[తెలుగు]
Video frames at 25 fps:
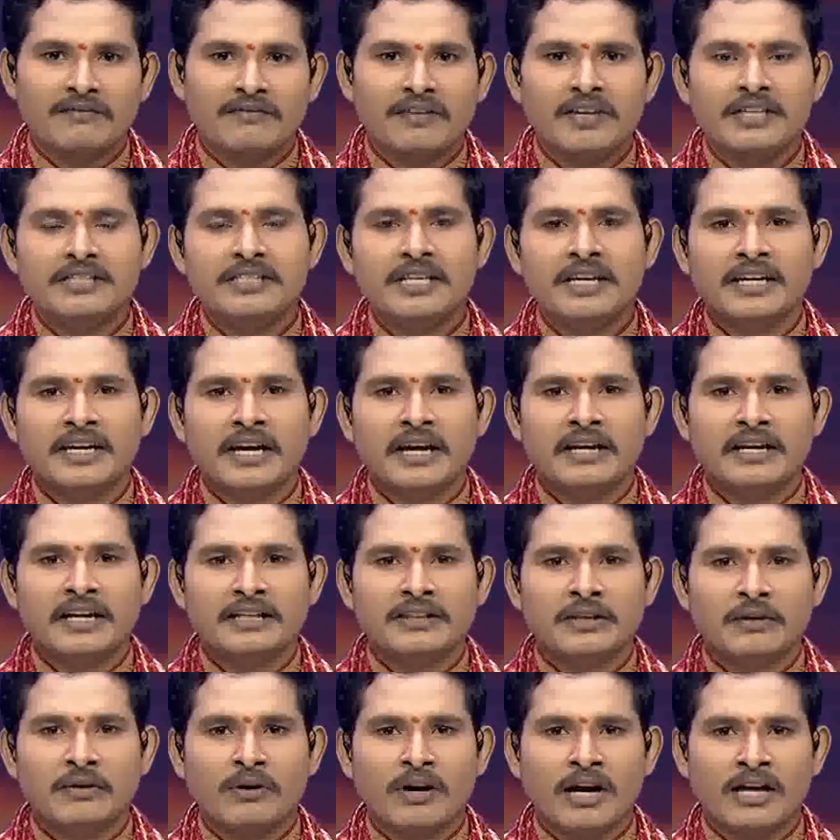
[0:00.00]
వీసీకే
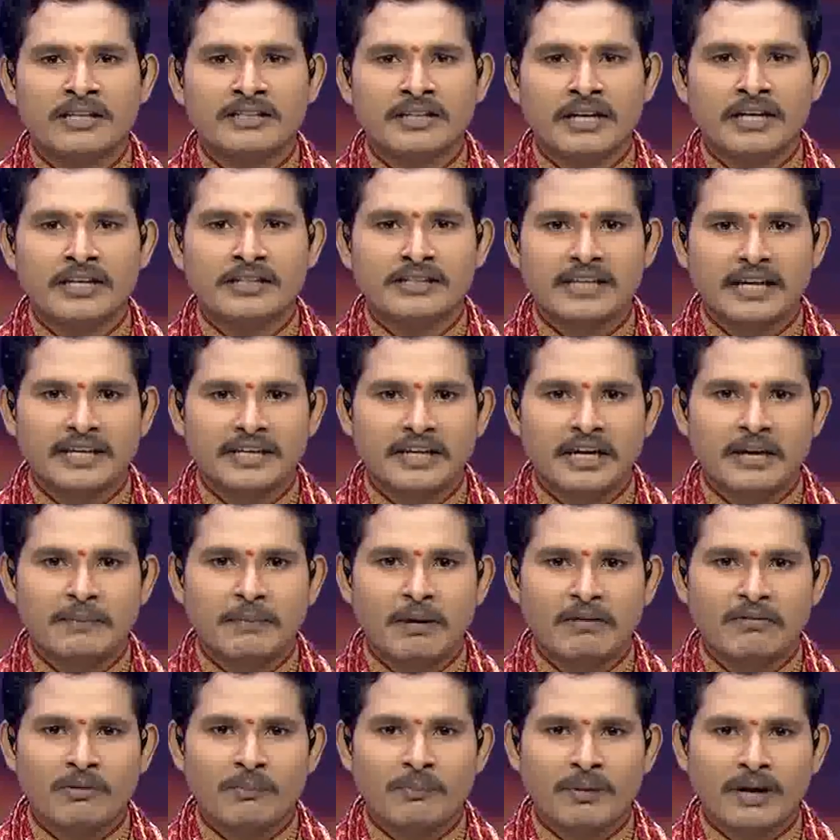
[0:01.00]
నేతలు హాజరై
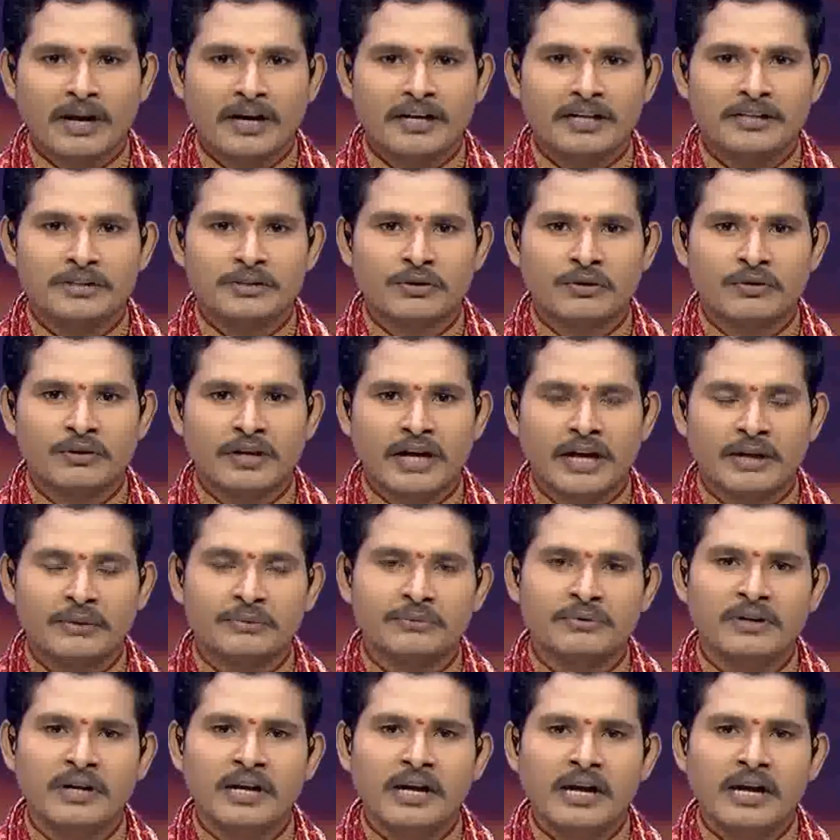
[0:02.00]
సంఘీభావం ప్రకటించనున్నారు